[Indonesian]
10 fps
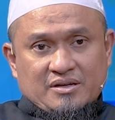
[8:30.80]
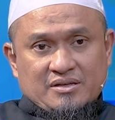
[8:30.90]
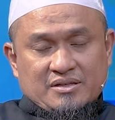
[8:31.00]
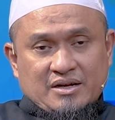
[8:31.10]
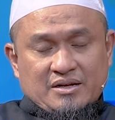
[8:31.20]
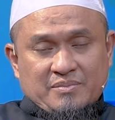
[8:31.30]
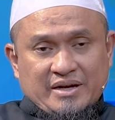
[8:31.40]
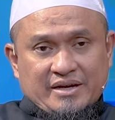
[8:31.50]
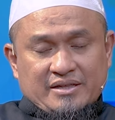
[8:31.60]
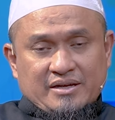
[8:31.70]
Setelah
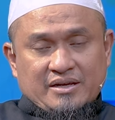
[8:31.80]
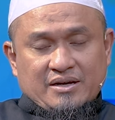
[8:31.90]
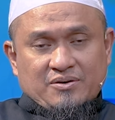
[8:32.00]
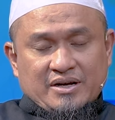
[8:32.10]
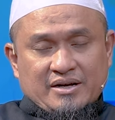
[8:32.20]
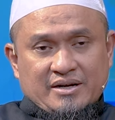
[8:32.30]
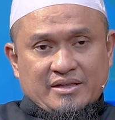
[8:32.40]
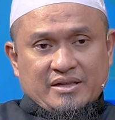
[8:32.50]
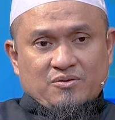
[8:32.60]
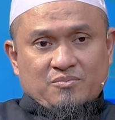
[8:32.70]
lima ayat ini orang
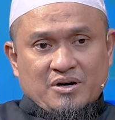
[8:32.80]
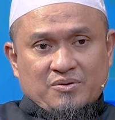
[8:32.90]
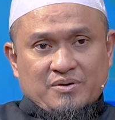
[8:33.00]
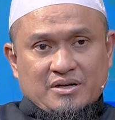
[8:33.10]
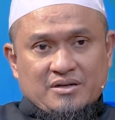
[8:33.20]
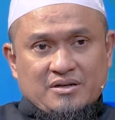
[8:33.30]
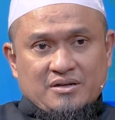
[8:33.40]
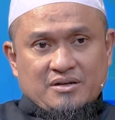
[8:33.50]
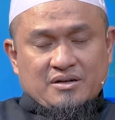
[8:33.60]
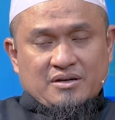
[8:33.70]
akan tahu bahwa
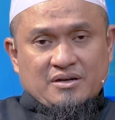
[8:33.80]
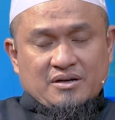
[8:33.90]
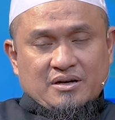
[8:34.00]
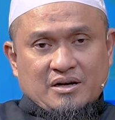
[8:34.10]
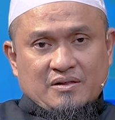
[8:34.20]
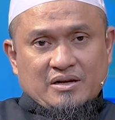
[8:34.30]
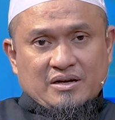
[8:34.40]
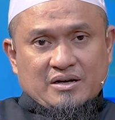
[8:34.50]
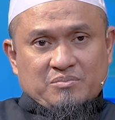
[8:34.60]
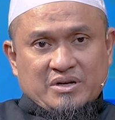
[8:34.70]

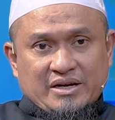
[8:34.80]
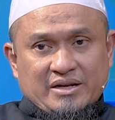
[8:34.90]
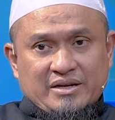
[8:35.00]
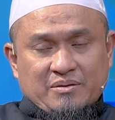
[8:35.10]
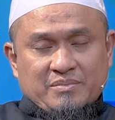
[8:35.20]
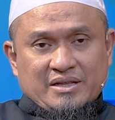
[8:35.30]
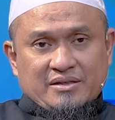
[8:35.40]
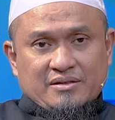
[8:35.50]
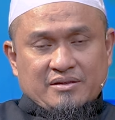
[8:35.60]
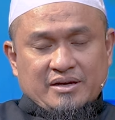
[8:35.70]
Allah akan berikan nikmat
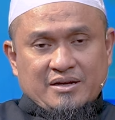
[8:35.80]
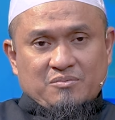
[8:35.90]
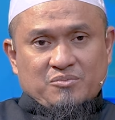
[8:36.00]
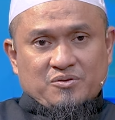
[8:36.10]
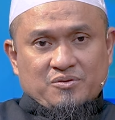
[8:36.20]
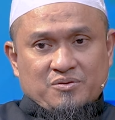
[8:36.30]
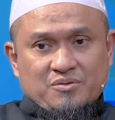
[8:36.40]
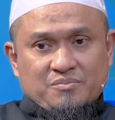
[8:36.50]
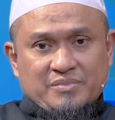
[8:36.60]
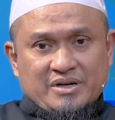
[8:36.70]
ilmu,
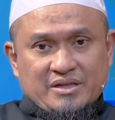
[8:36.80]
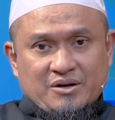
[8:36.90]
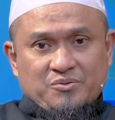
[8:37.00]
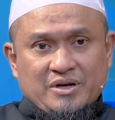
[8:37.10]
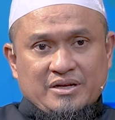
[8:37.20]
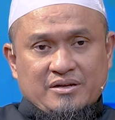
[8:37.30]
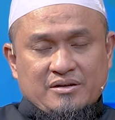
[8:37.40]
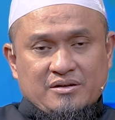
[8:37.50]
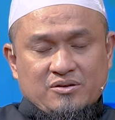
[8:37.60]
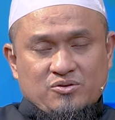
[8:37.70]
pengetahuan,
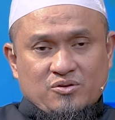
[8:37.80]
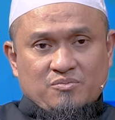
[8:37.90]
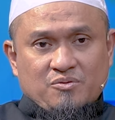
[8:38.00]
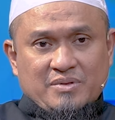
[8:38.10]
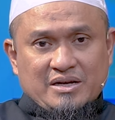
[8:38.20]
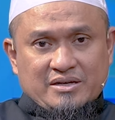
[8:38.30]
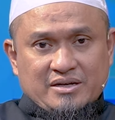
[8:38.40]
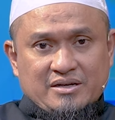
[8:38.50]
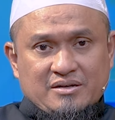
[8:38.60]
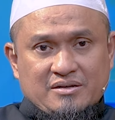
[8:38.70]
disuruh
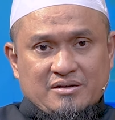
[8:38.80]
membaca,